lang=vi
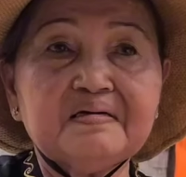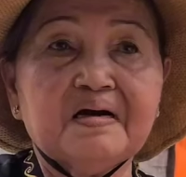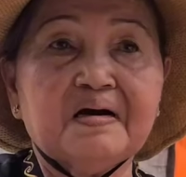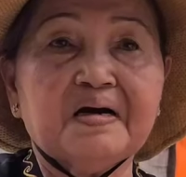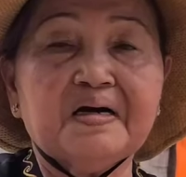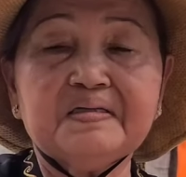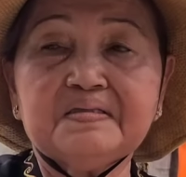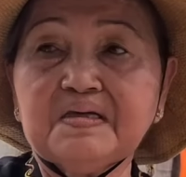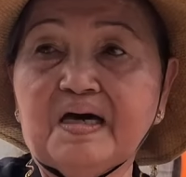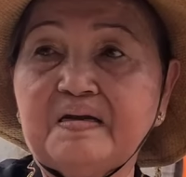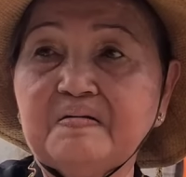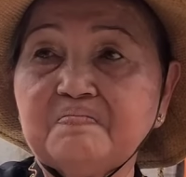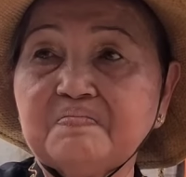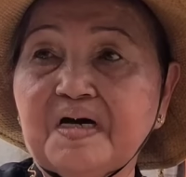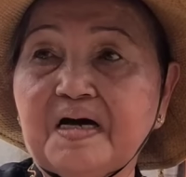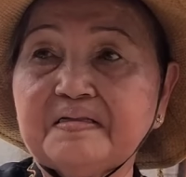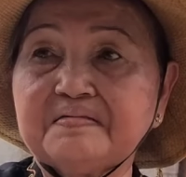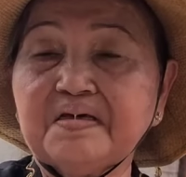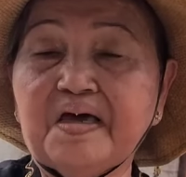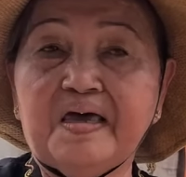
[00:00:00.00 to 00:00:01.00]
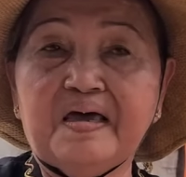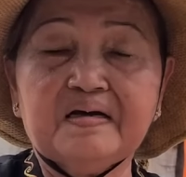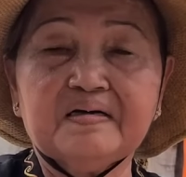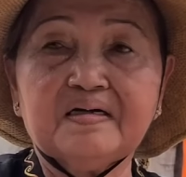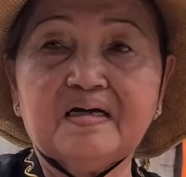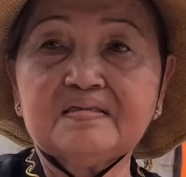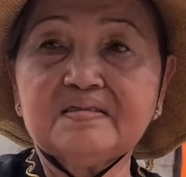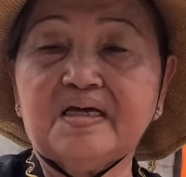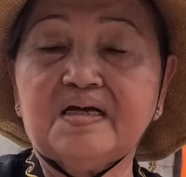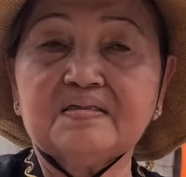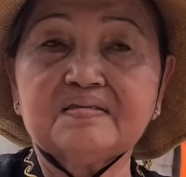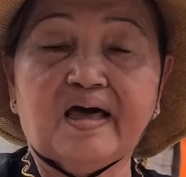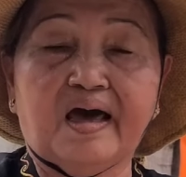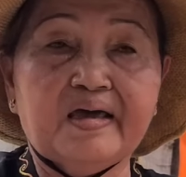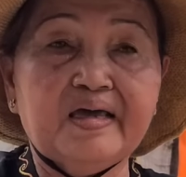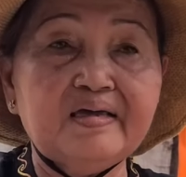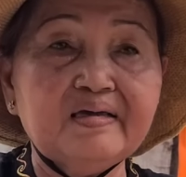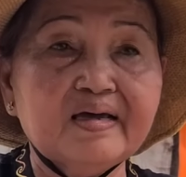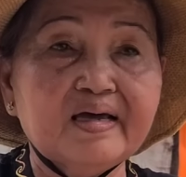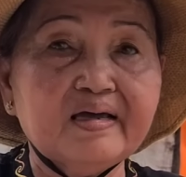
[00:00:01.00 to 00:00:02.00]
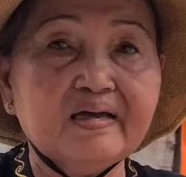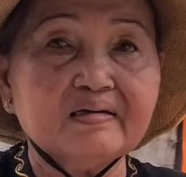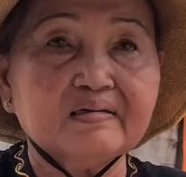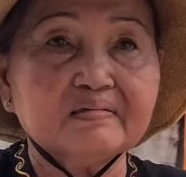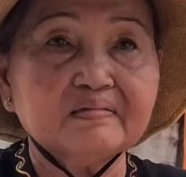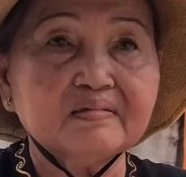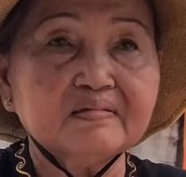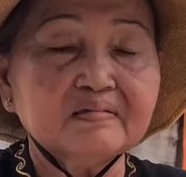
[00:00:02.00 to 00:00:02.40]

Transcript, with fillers: lợi tình mà tiền á tiền tỷ ha